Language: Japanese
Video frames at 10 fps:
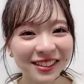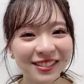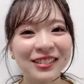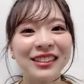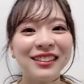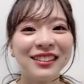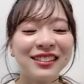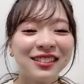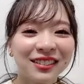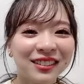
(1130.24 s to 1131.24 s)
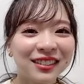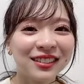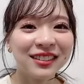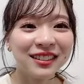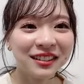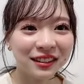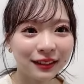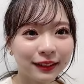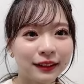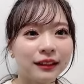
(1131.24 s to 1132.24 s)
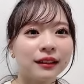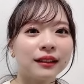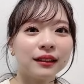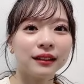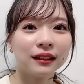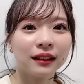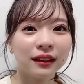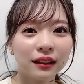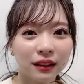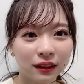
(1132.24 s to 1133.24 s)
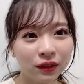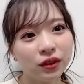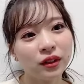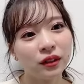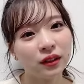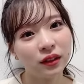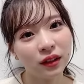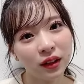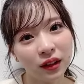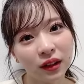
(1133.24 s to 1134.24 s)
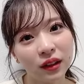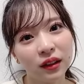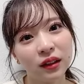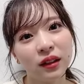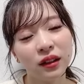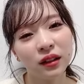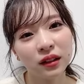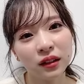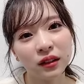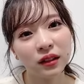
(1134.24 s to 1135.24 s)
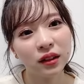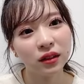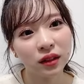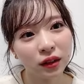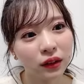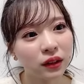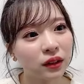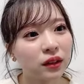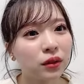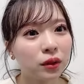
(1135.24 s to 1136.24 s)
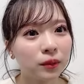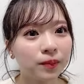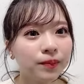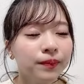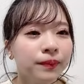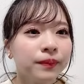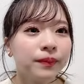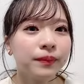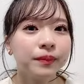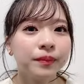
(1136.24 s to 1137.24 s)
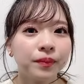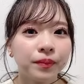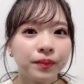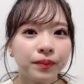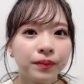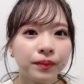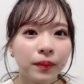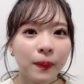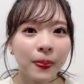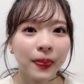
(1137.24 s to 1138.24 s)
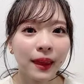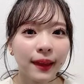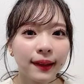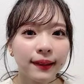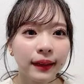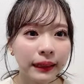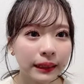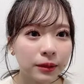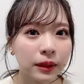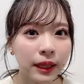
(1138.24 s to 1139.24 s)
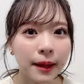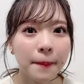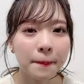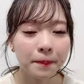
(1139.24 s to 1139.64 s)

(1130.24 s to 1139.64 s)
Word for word: そうなんですなんかスイッチ入ったらできあのね言いす言っちゃうんですけどうん何でしょうね